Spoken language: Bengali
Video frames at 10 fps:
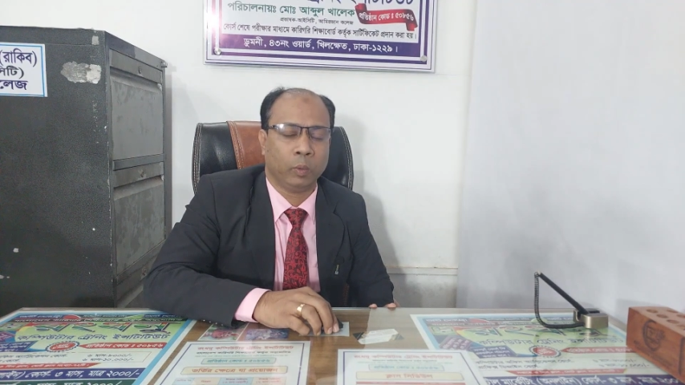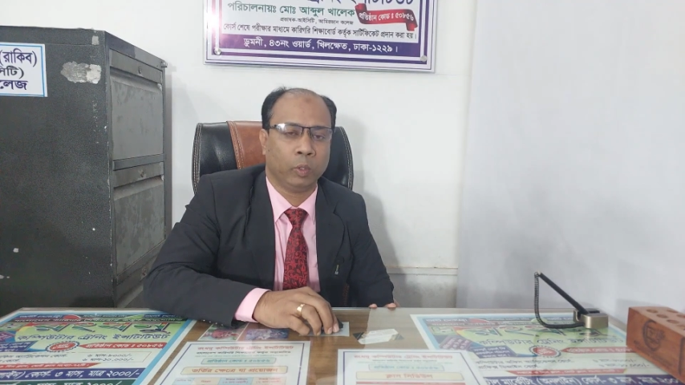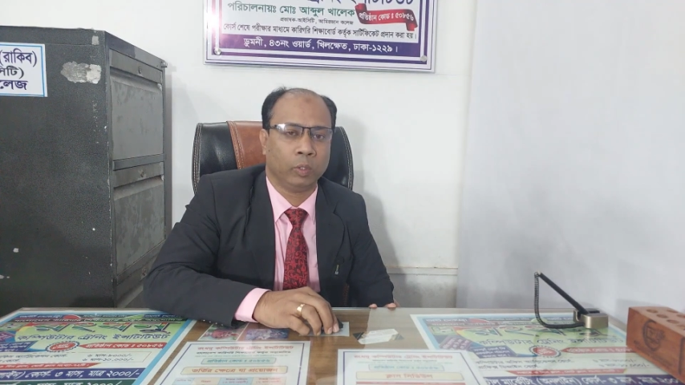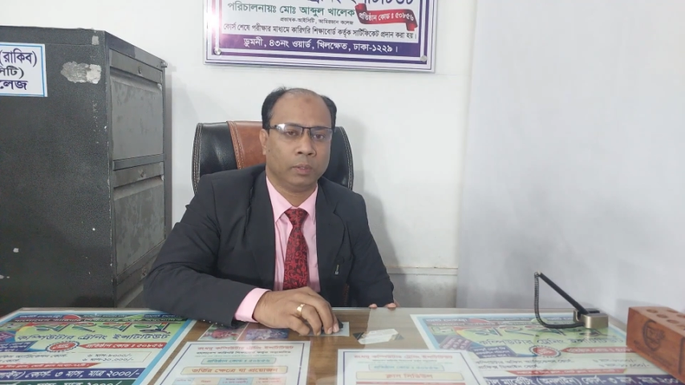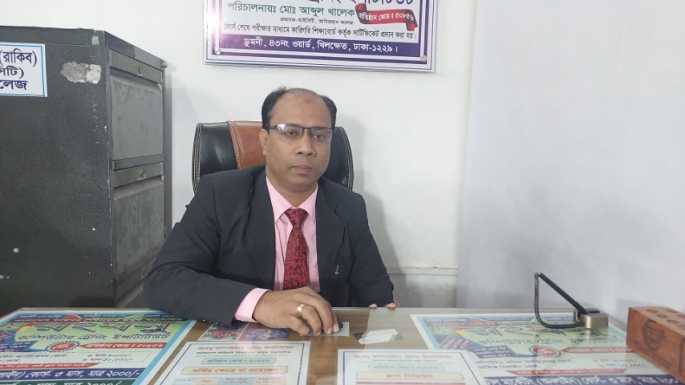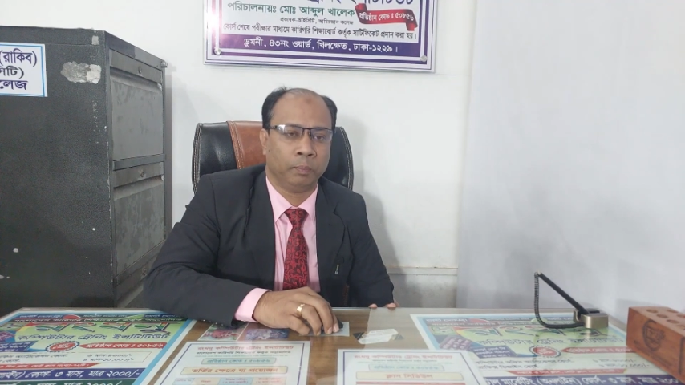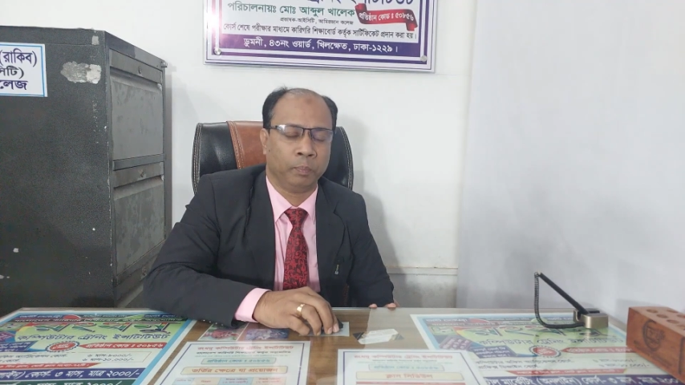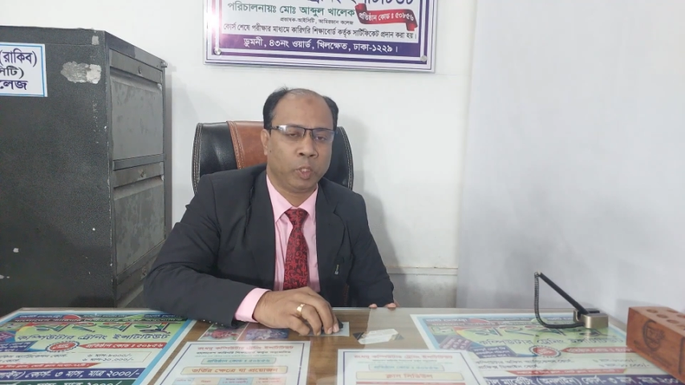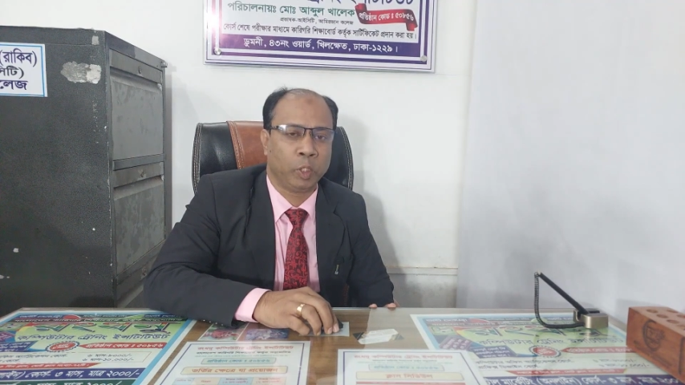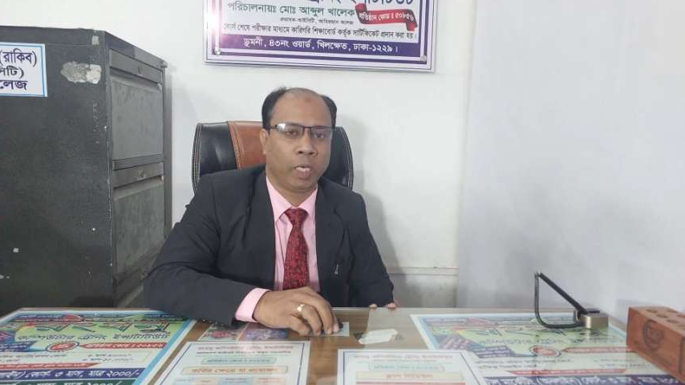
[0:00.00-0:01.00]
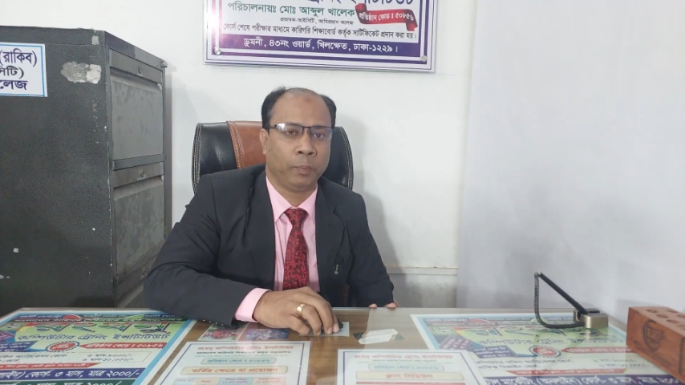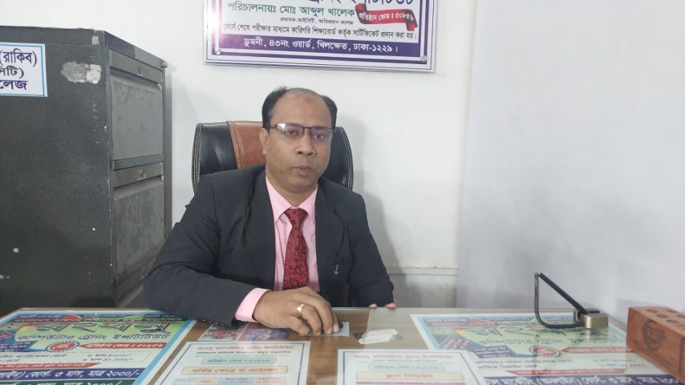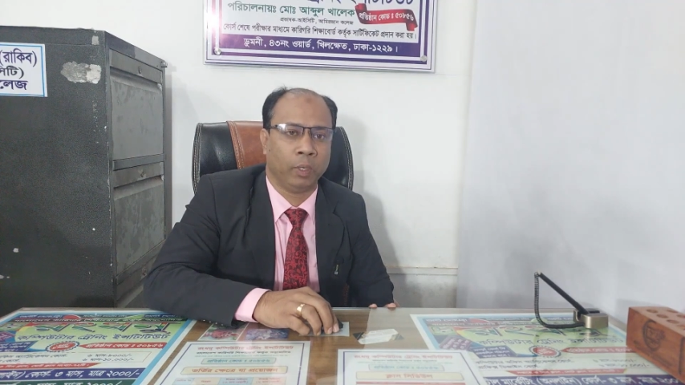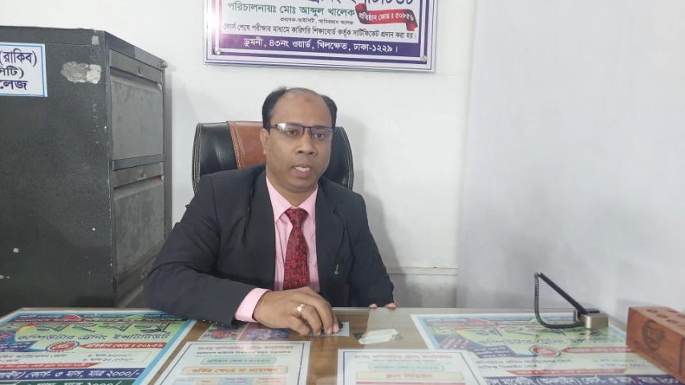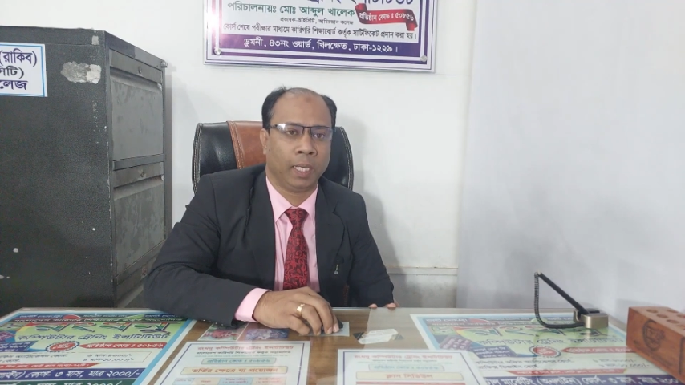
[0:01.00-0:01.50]
কোন বিষয়ে
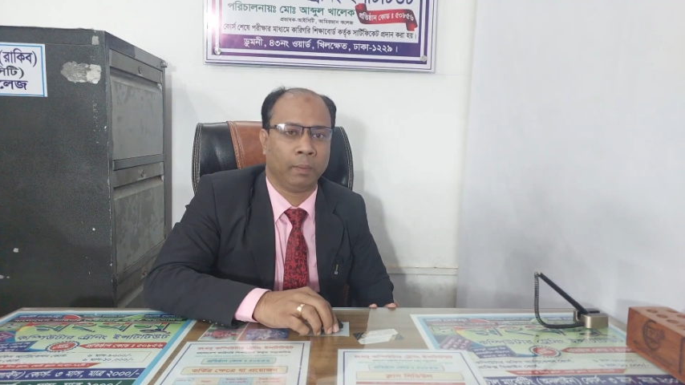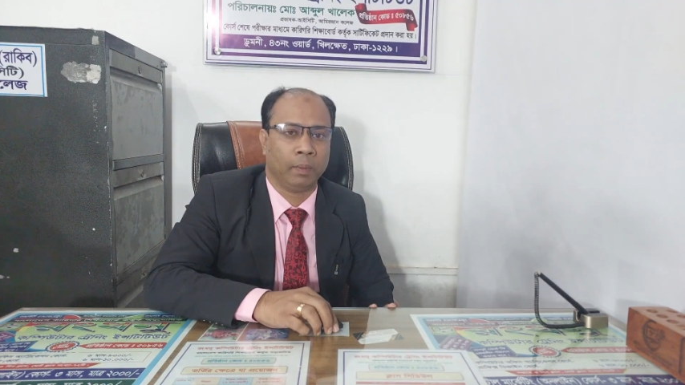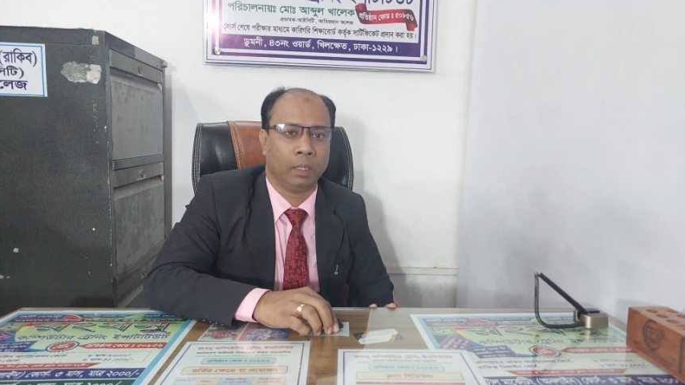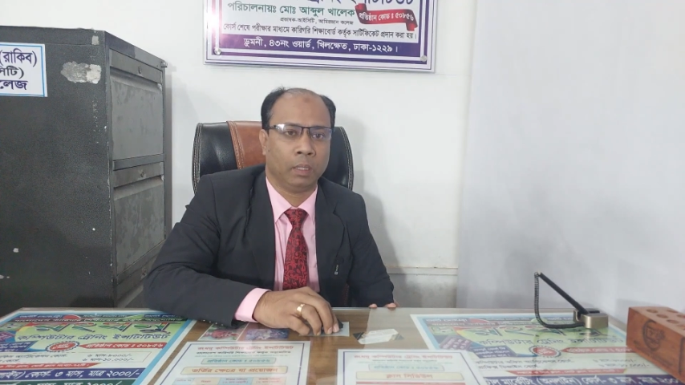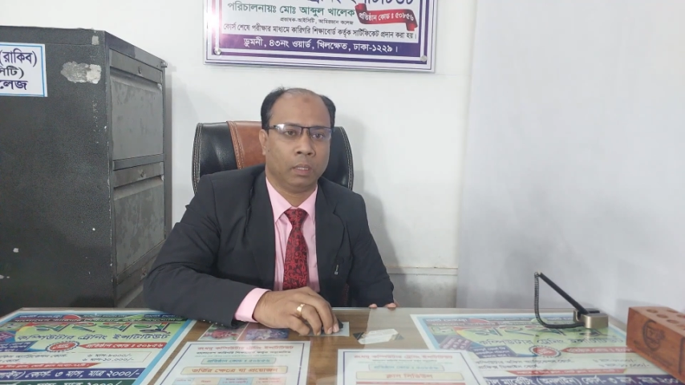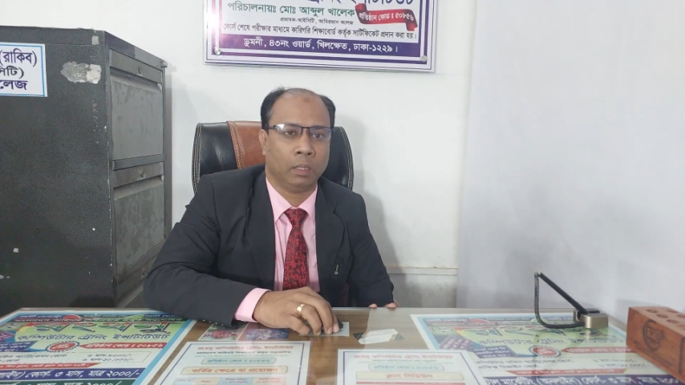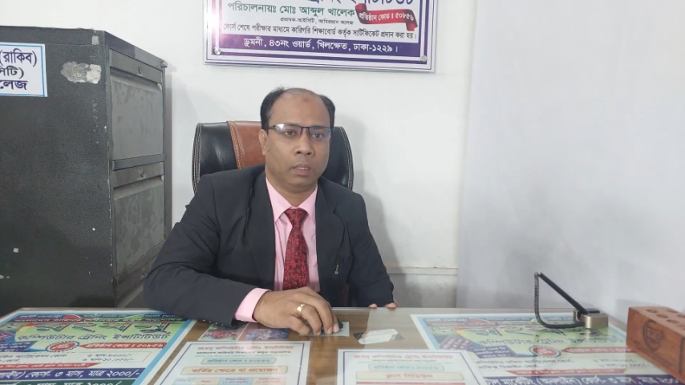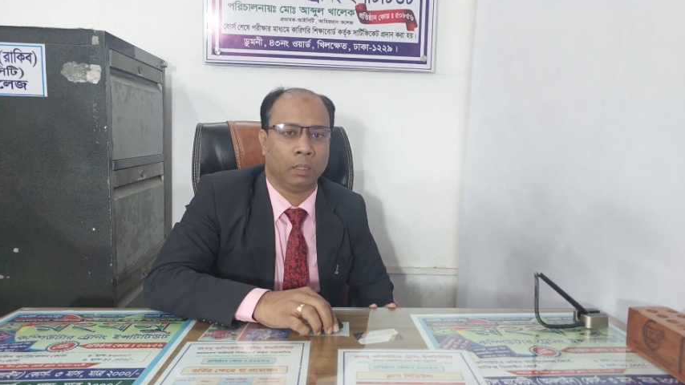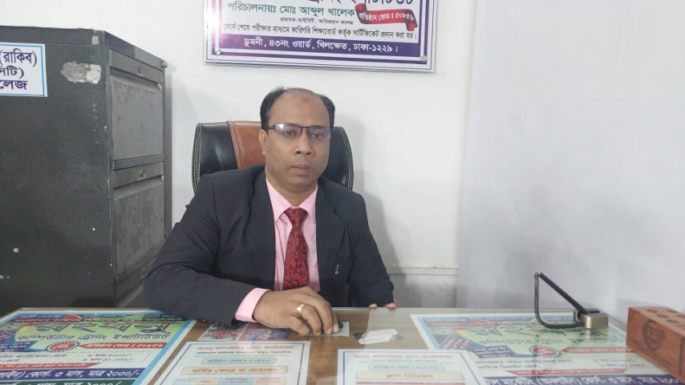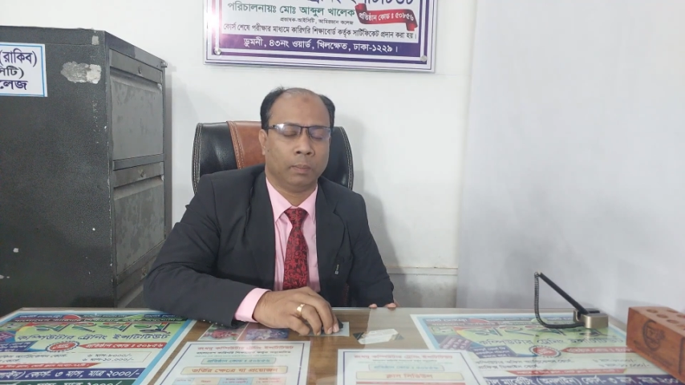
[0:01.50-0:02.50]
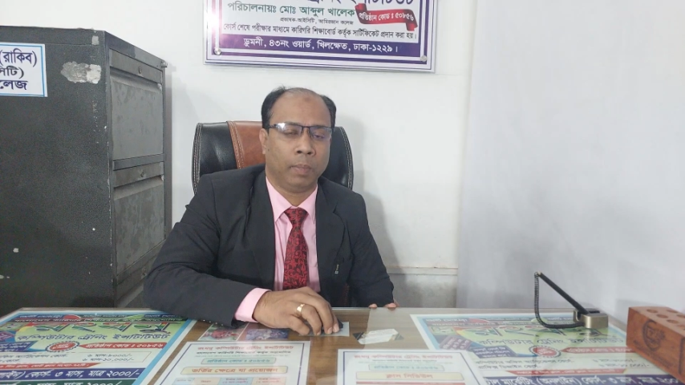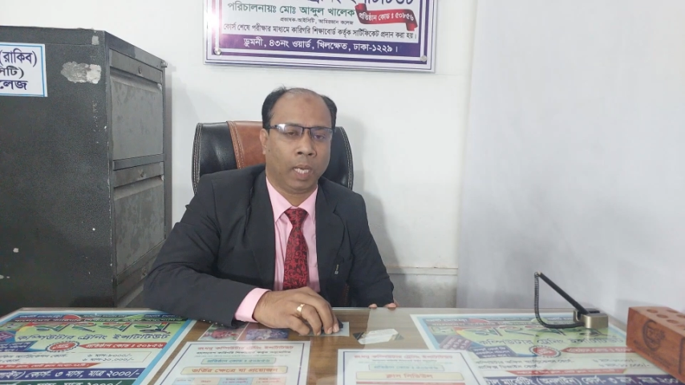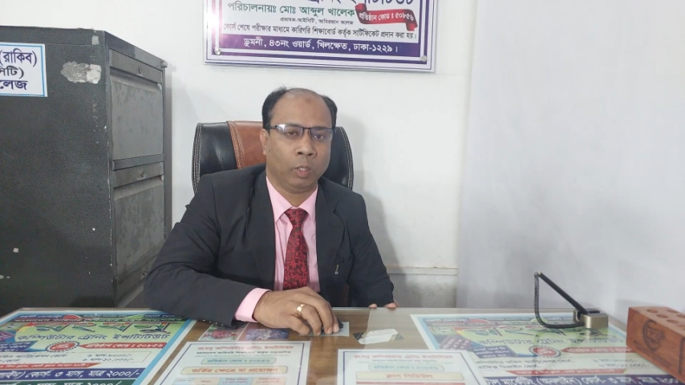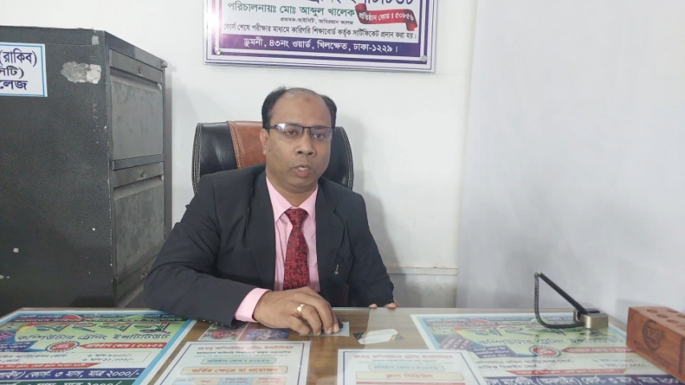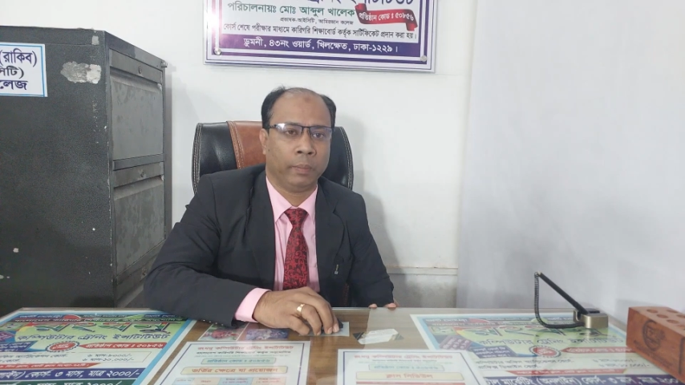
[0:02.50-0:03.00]
পড়লে
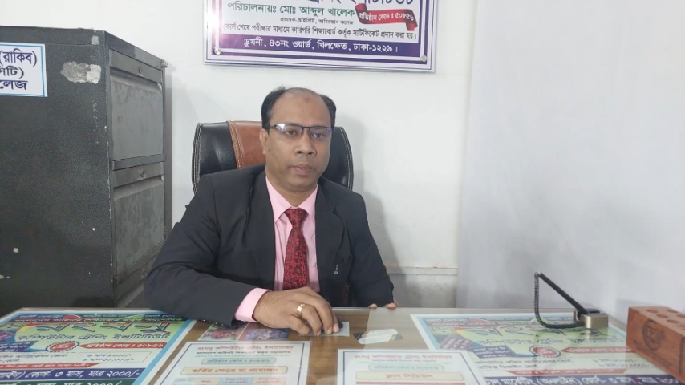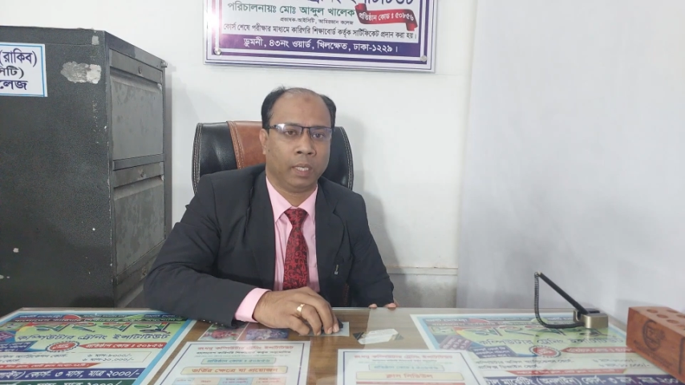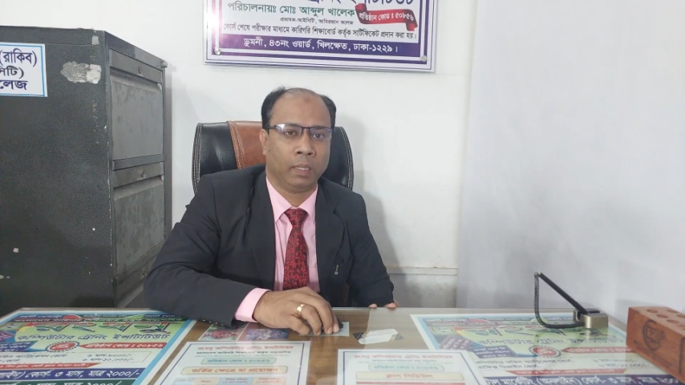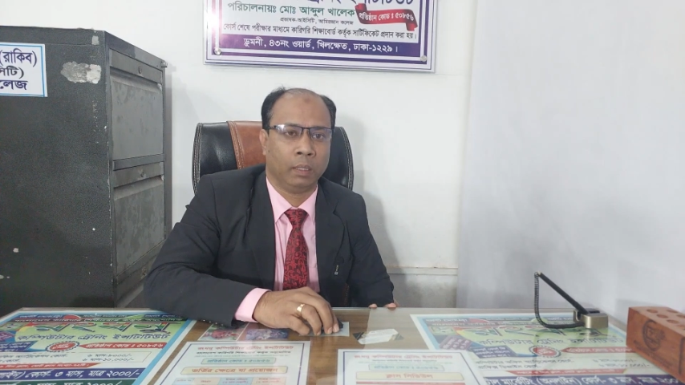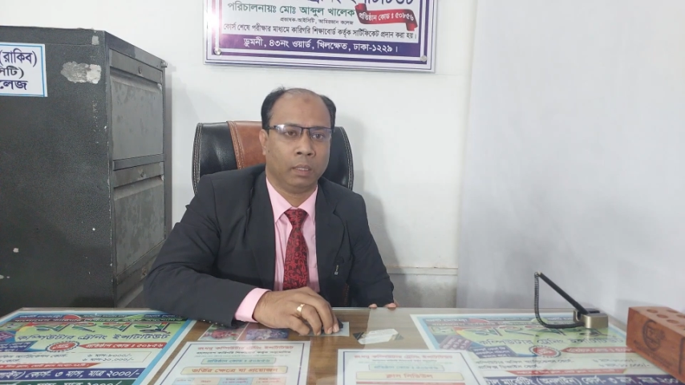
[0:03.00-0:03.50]
ভালো হবে